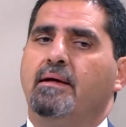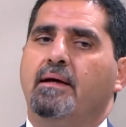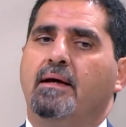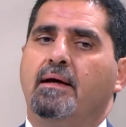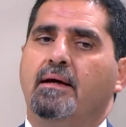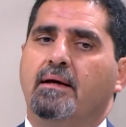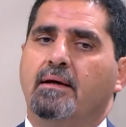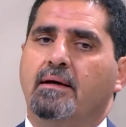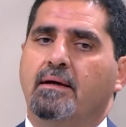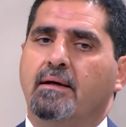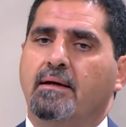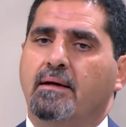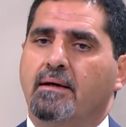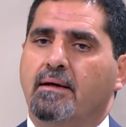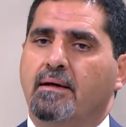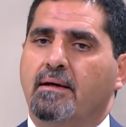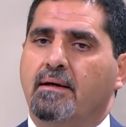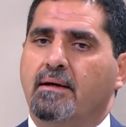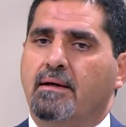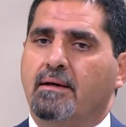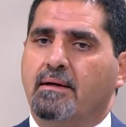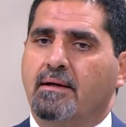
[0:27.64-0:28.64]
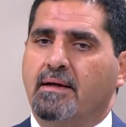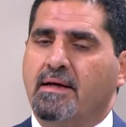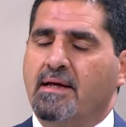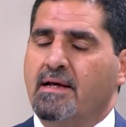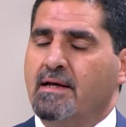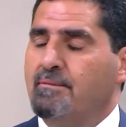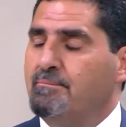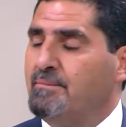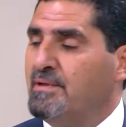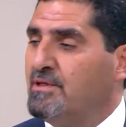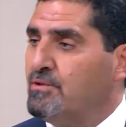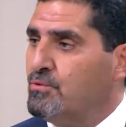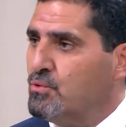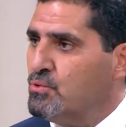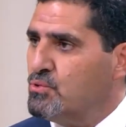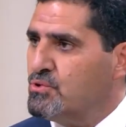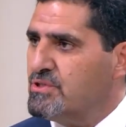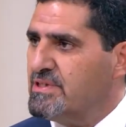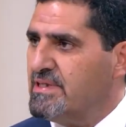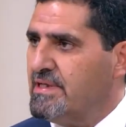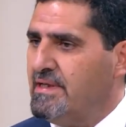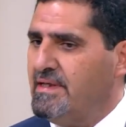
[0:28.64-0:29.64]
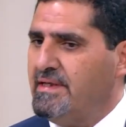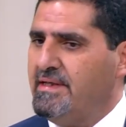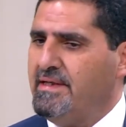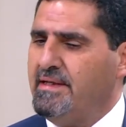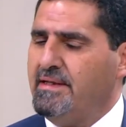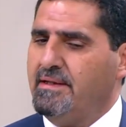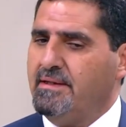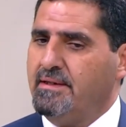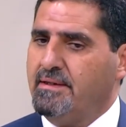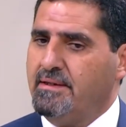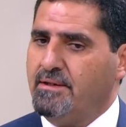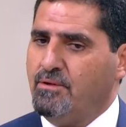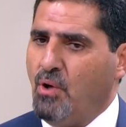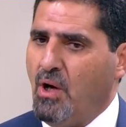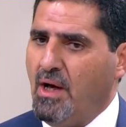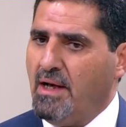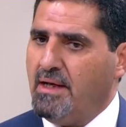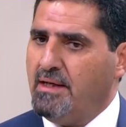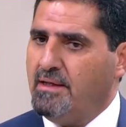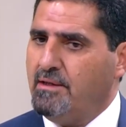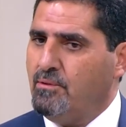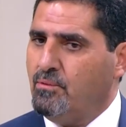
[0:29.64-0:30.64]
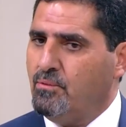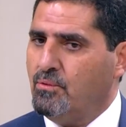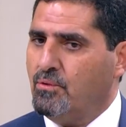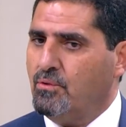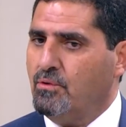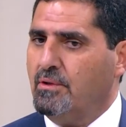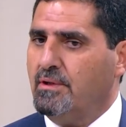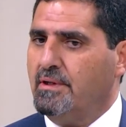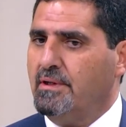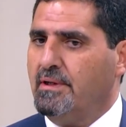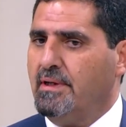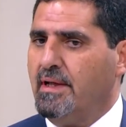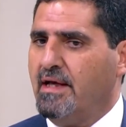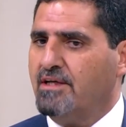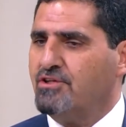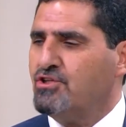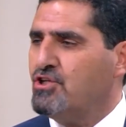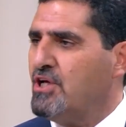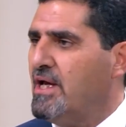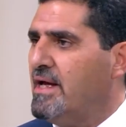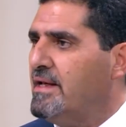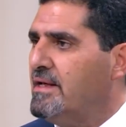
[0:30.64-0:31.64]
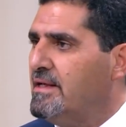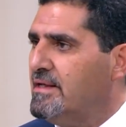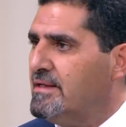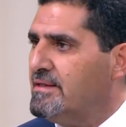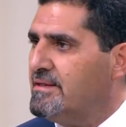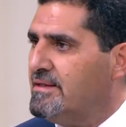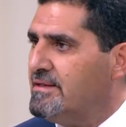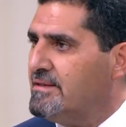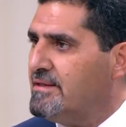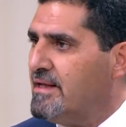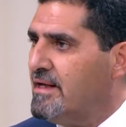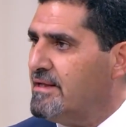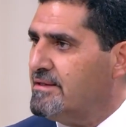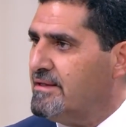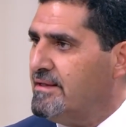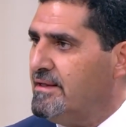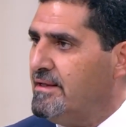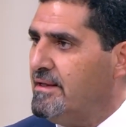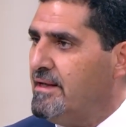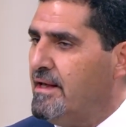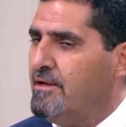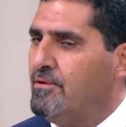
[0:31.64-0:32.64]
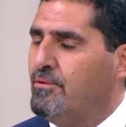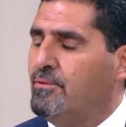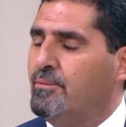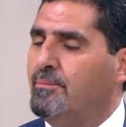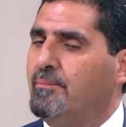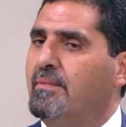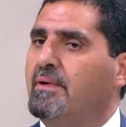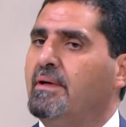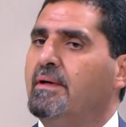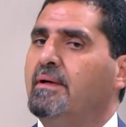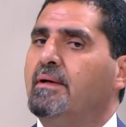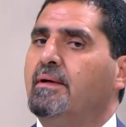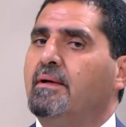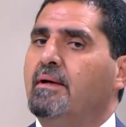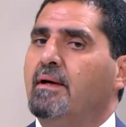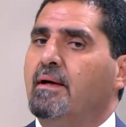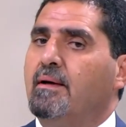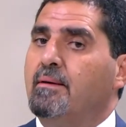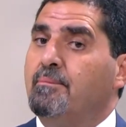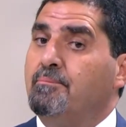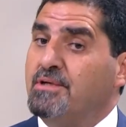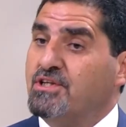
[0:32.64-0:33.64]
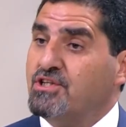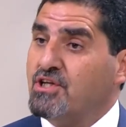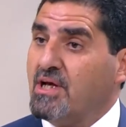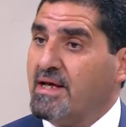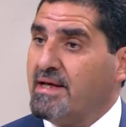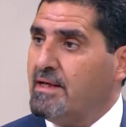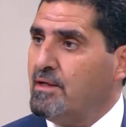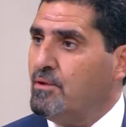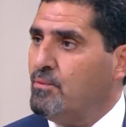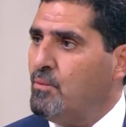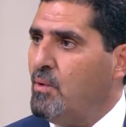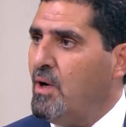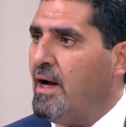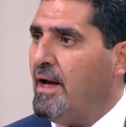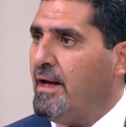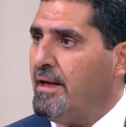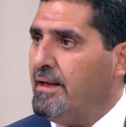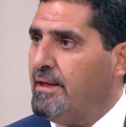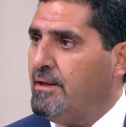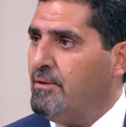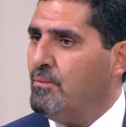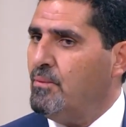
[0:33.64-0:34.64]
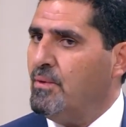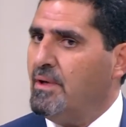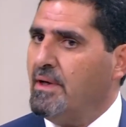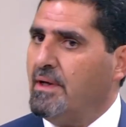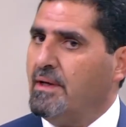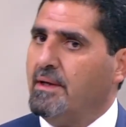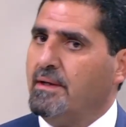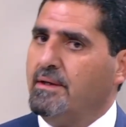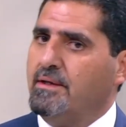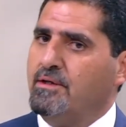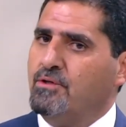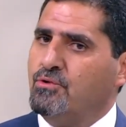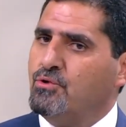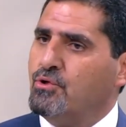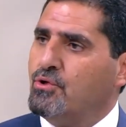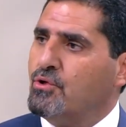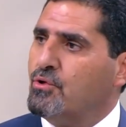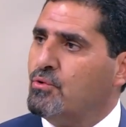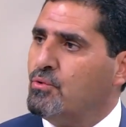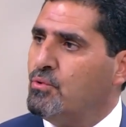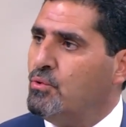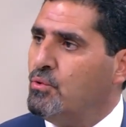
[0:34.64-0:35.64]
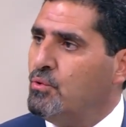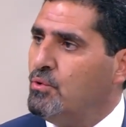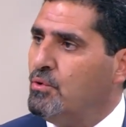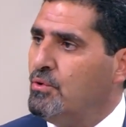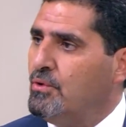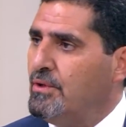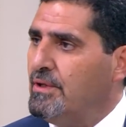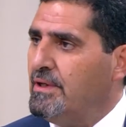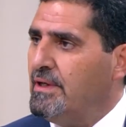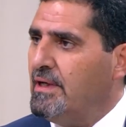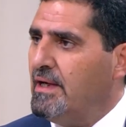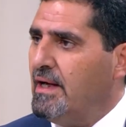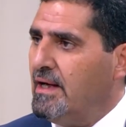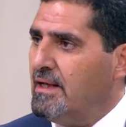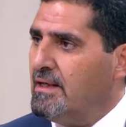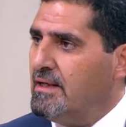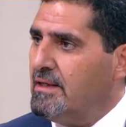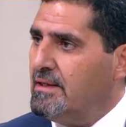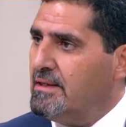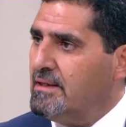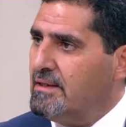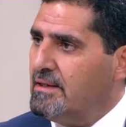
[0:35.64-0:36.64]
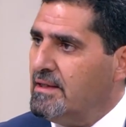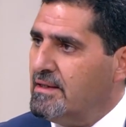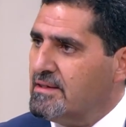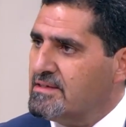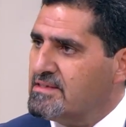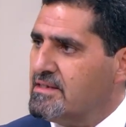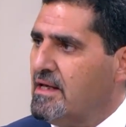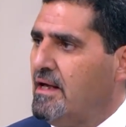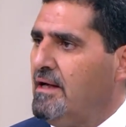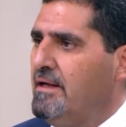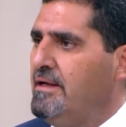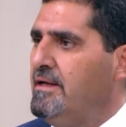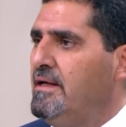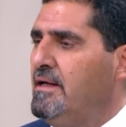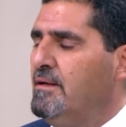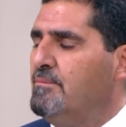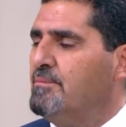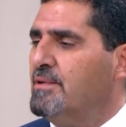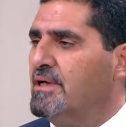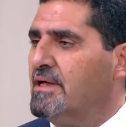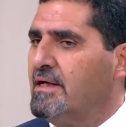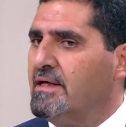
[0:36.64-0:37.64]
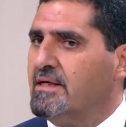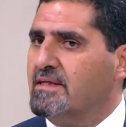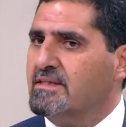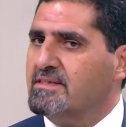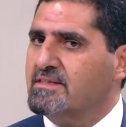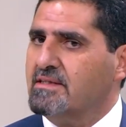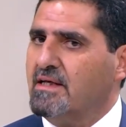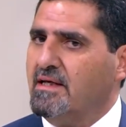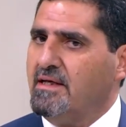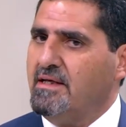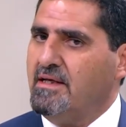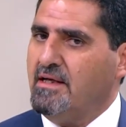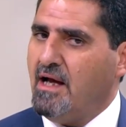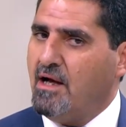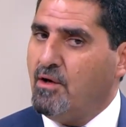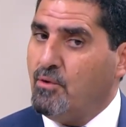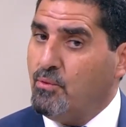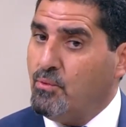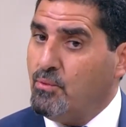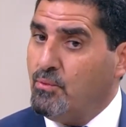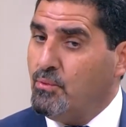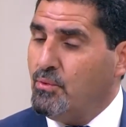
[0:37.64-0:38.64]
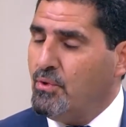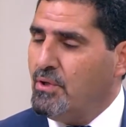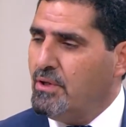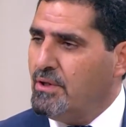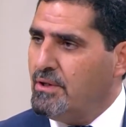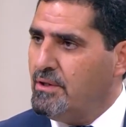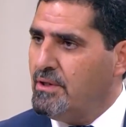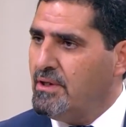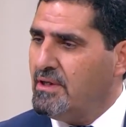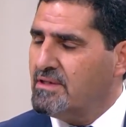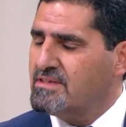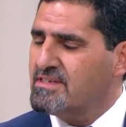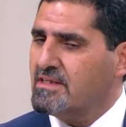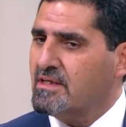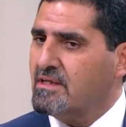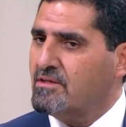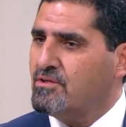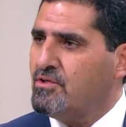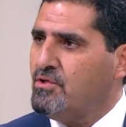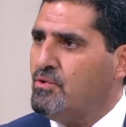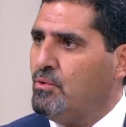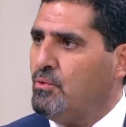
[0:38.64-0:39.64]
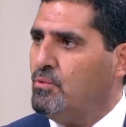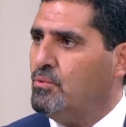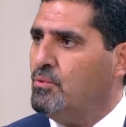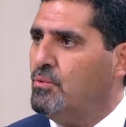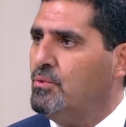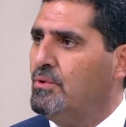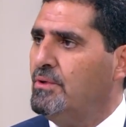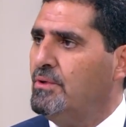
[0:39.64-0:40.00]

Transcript: آه، غير المدروسة ليحللوا الأشياء التي تأتي إليهم بشكل واعي ويدركوا الصحيح من غير الصحيح أو يستطيعوا